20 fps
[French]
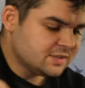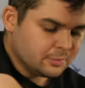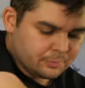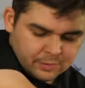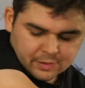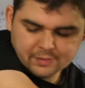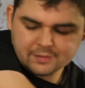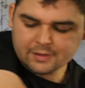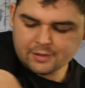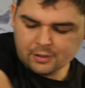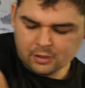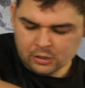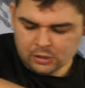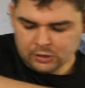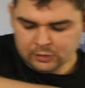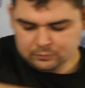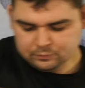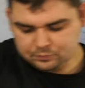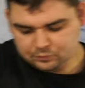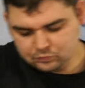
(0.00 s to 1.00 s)
ils appellent ça.
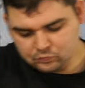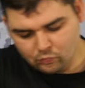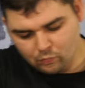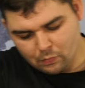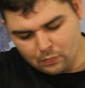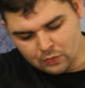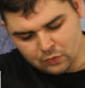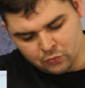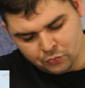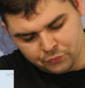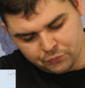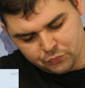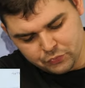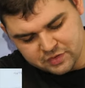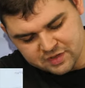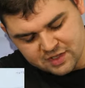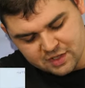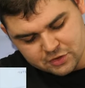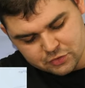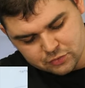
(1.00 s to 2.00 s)
Donc
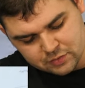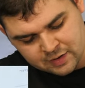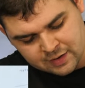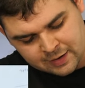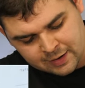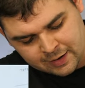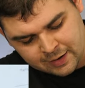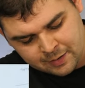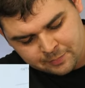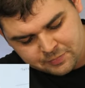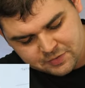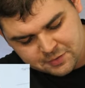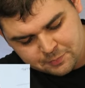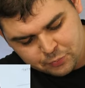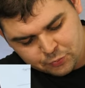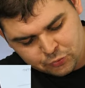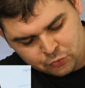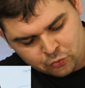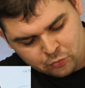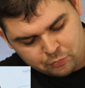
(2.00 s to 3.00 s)
vous y rajoutez un petit
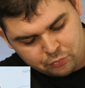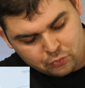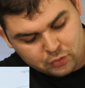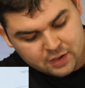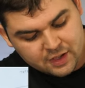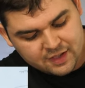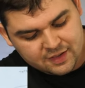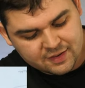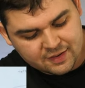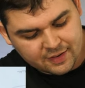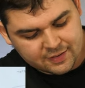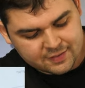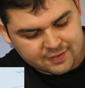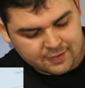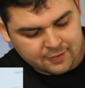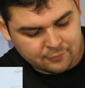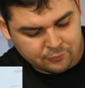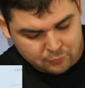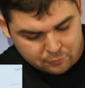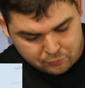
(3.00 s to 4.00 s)
peu d'eau pour le
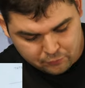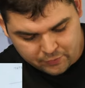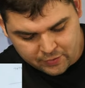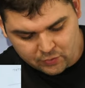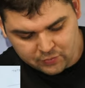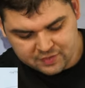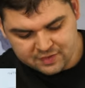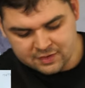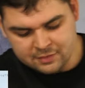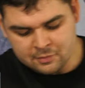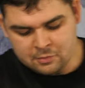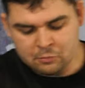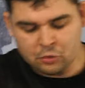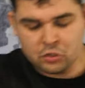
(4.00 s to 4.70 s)
réhydrater. Vous pouvez aussi le